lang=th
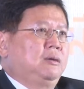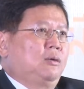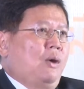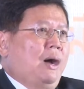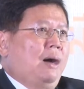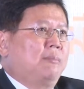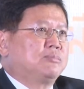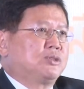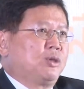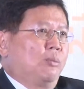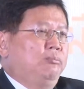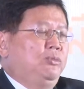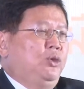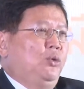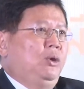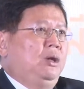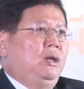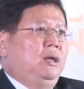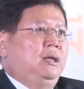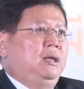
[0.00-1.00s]
ความสม
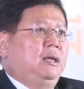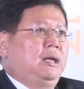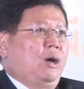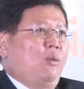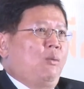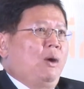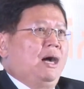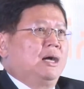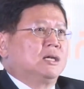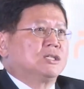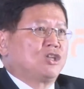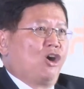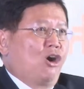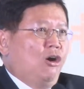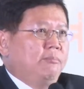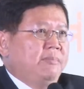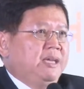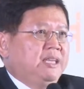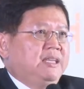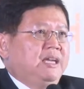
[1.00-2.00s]
ดุลระหว่าง
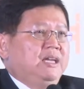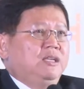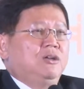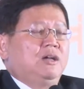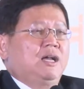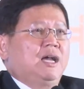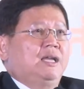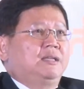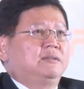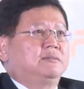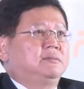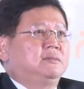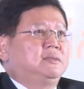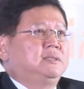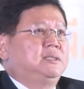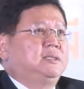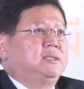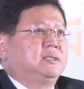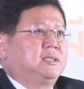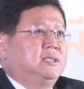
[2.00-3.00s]
2 มิติด้วยกัน
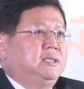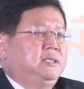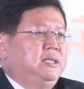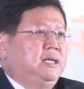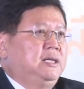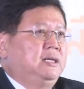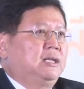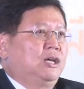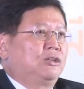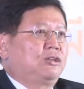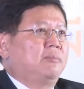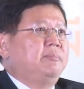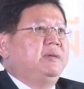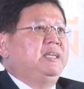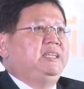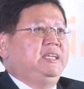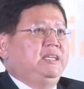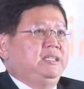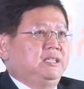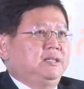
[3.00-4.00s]
คือหนึ่งเราต้อง
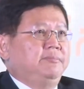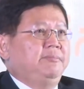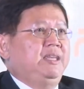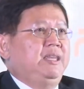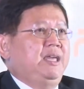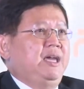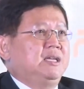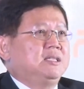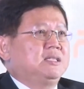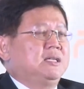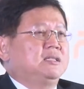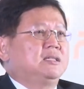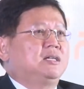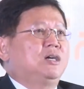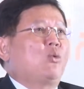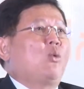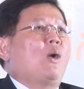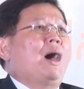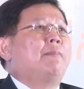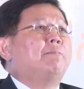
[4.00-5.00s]
มี determination
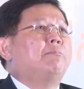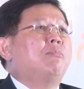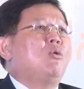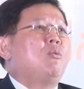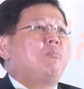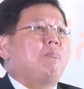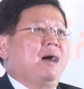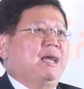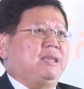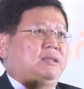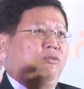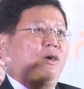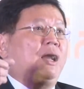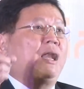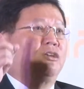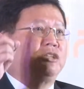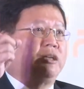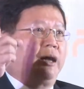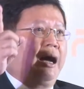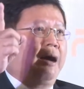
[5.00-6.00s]
คือความมุ่งมั่นว่า
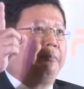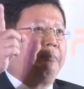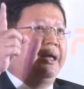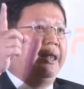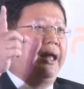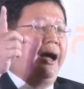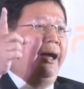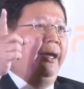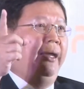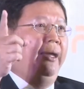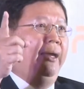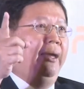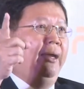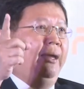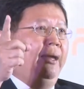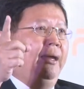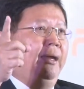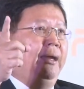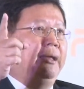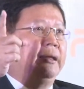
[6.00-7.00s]
เราอยากไปไหน
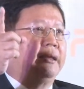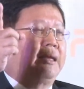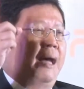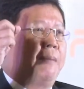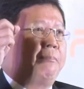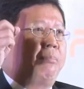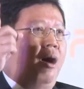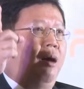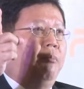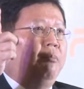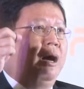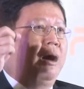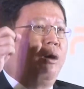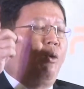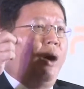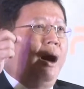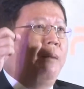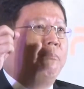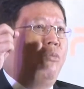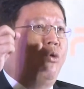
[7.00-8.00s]
แต่พร้อมกับ
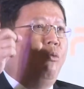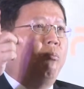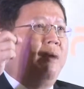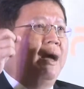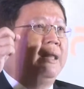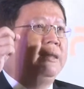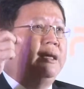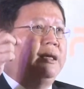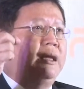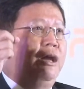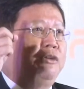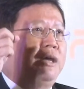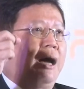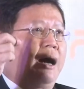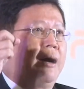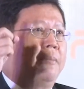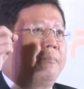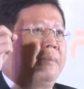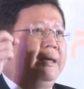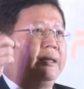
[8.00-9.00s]
ความมุ่งมั่นที่เราอยา
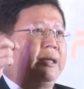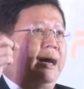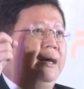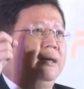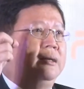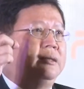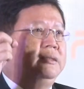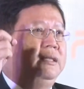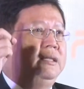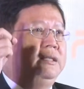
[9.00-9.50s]
กไปไหนคือ